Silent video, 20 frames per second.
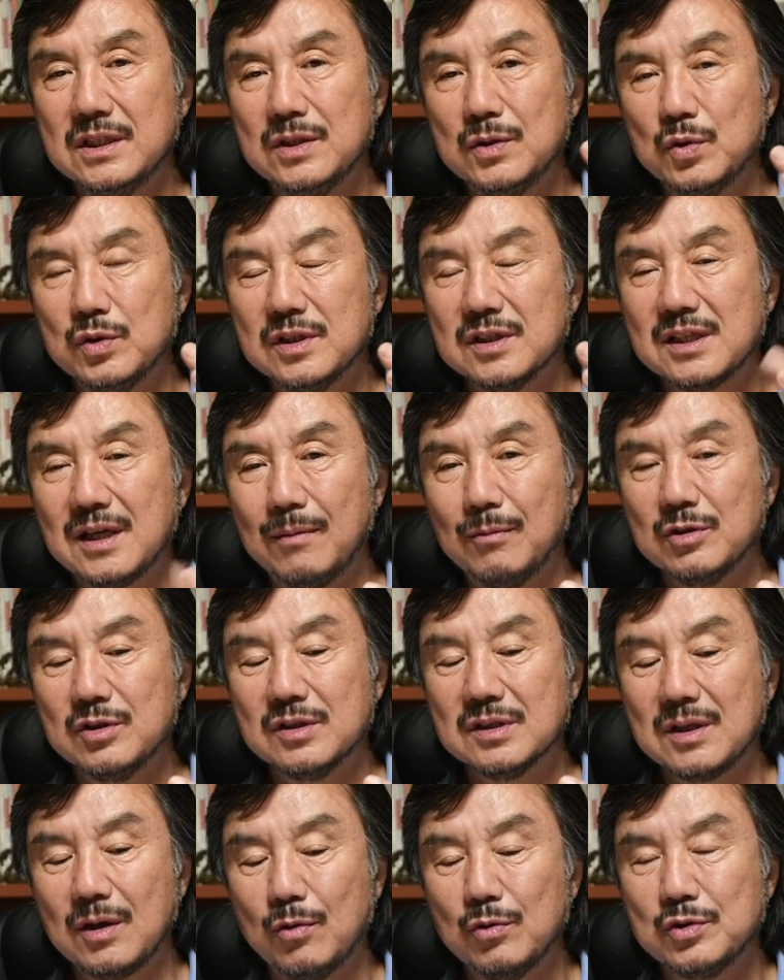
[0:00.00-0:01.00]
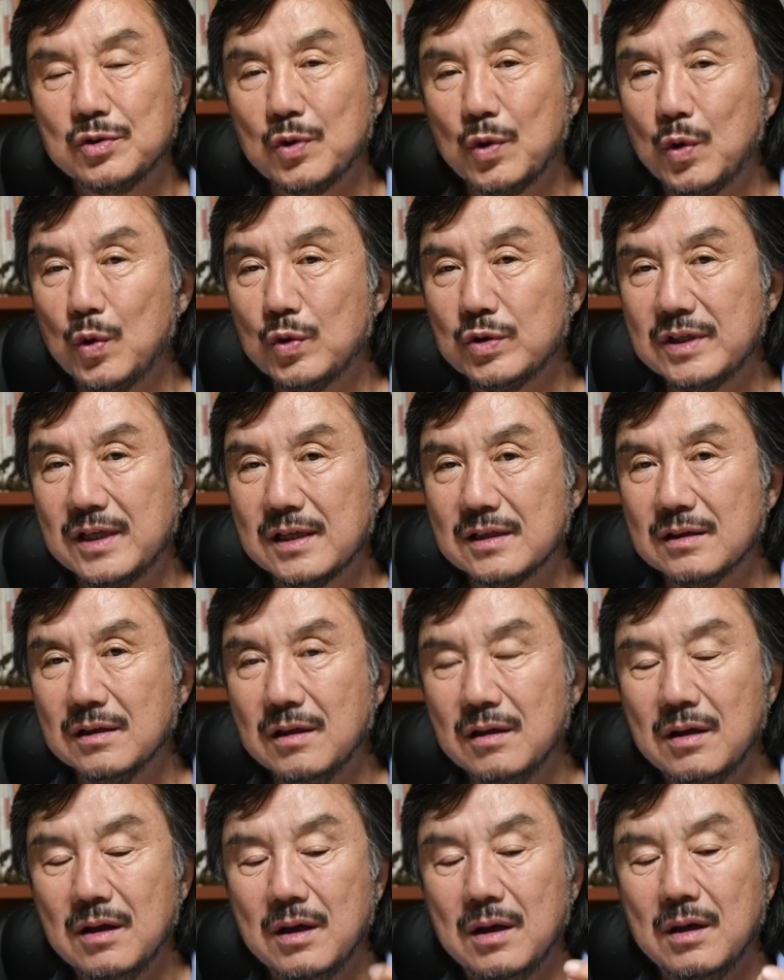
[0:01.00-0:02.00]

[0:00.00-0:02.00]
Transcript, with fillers: 2호지, 3호지, 4호지, 5호지에서 어,